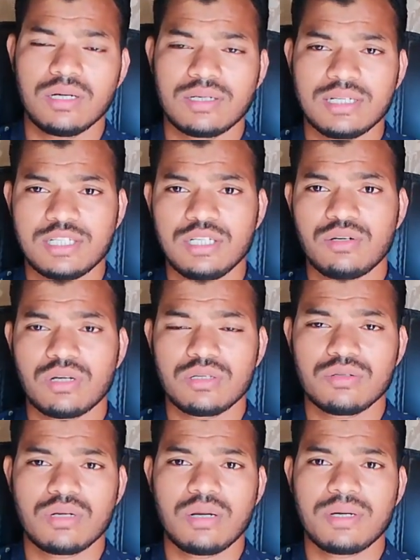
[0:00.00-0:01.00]
টেস্টিং করার
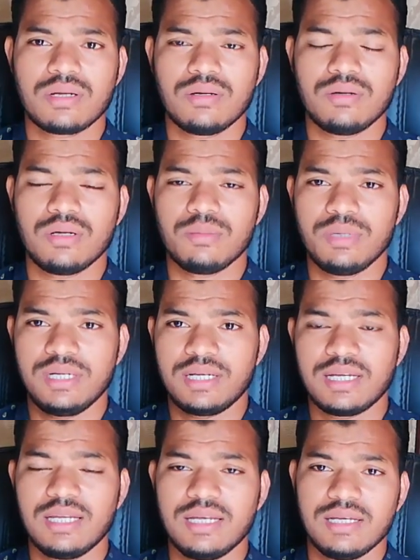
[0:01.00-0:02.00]
জন্য আবার
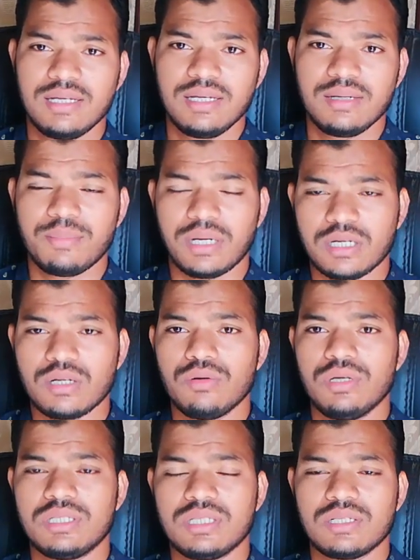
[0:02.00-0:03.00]
মেডিকেলে পাঠানো
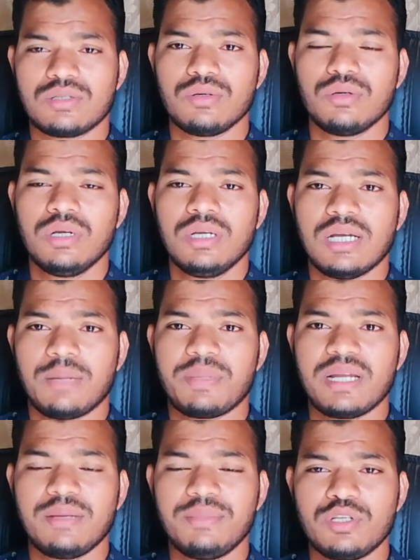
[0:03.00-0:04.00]
হয়েছে সো
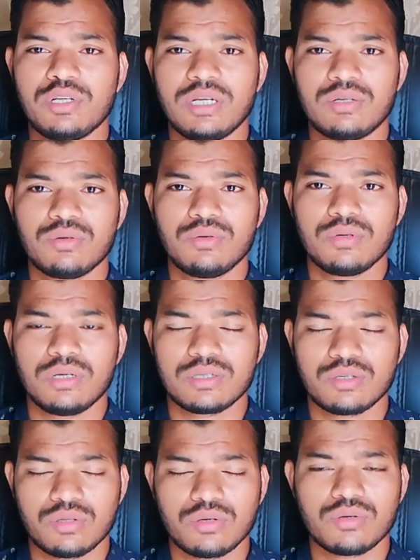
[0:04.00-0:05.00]
আপনারা এই বিষয়টি একটু
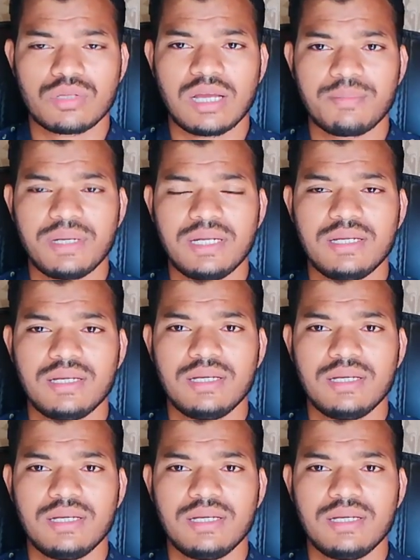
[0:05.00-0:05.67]
সতর্ক থাকবেন